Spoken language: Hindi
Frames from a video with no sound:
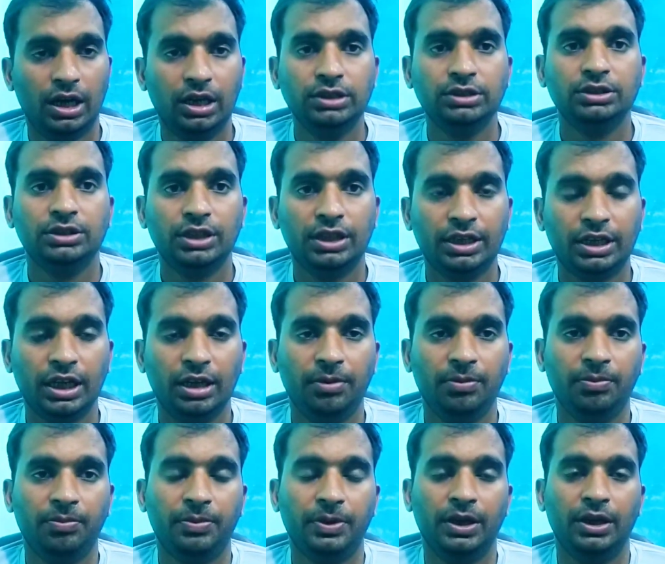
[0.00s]
आज का
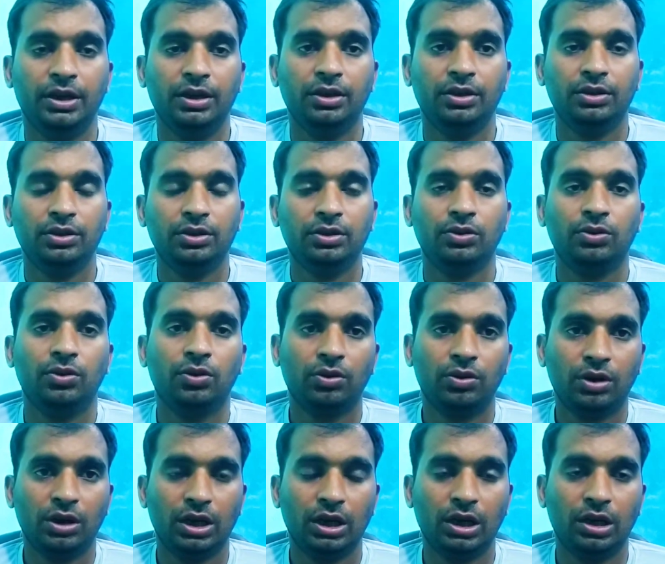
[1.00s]
टाइम पे
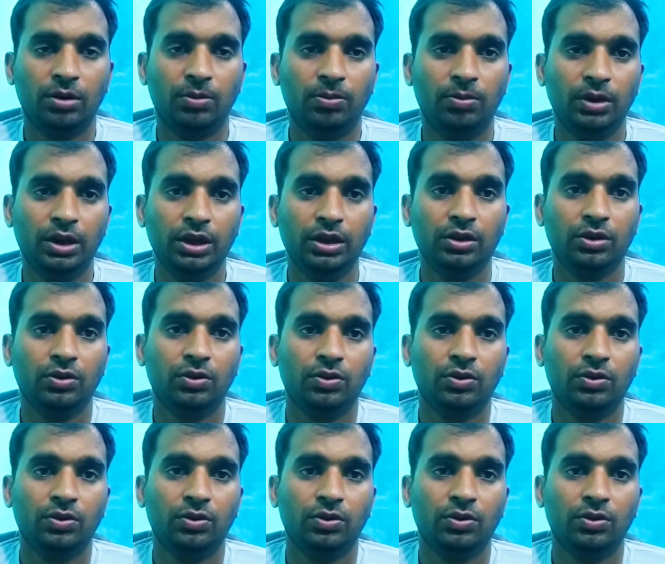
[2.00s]
खोखा गांव में